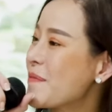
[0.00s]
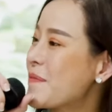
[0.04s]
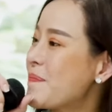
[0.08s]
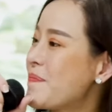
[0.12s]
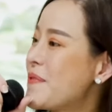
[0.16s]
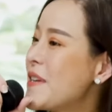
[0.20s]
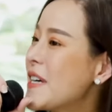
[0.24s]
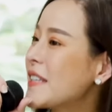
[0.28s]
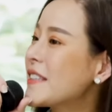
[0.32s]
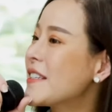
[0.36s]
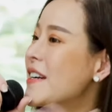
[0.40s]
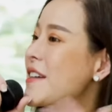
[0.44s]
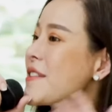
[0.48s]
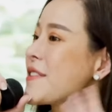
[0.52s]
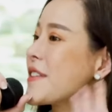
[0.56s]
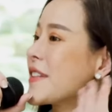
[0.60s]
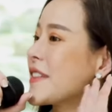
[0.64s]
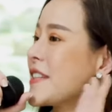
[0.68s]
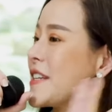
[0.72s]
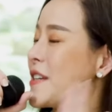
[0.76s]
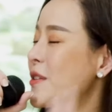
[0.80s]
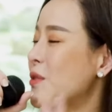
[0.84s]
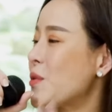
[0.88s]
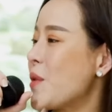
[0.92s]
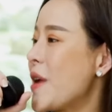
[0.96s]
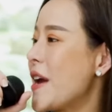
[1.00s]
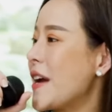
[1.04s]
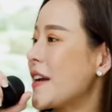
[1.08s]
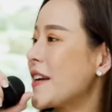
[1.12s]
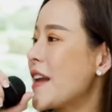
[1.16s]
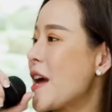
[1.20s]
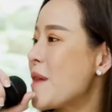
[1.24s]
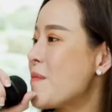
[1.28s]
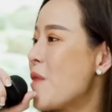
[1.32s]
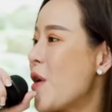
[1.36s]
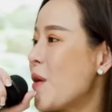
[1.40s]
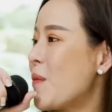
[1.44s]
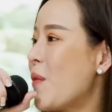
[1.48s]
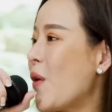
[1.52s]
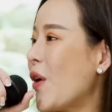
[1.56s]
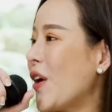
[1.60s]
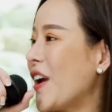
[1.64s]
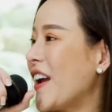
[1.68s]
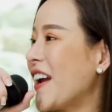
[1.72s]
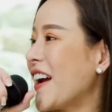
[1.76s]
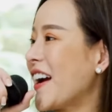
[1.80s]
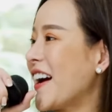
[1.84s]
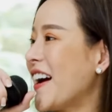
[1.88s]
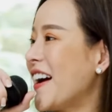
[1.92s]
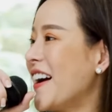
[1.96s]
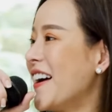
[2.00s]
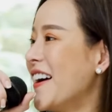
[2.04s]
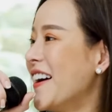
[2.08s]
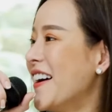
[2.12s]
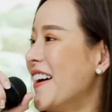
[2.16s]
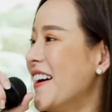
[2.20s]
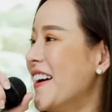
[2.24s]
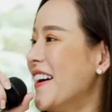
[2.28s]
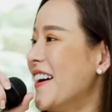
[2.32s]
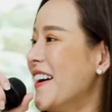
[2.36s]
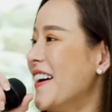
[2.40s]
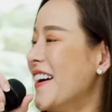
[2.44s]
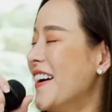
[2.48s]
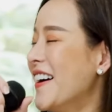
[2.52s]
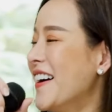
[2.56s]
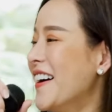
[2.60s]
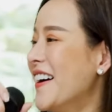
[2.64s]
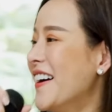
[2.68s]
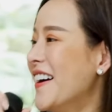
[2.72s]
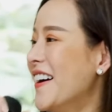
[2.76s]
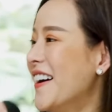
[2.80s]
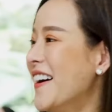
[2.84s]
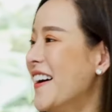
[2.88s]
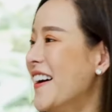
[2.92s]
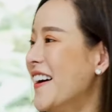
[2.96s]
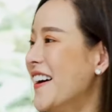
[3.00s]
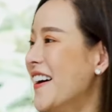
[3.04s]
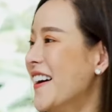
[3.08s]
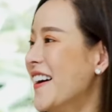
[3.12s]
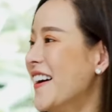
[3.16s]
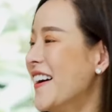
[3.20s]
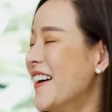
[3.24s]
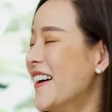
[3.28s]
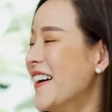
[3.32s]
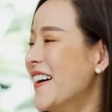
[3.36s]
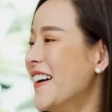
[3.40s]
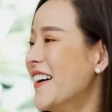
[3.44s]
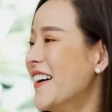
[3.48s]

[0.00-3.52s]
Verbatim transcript: เพื่อเตือนสติตัวเองได้บ่อยๆคือจริงๆแล้วนะ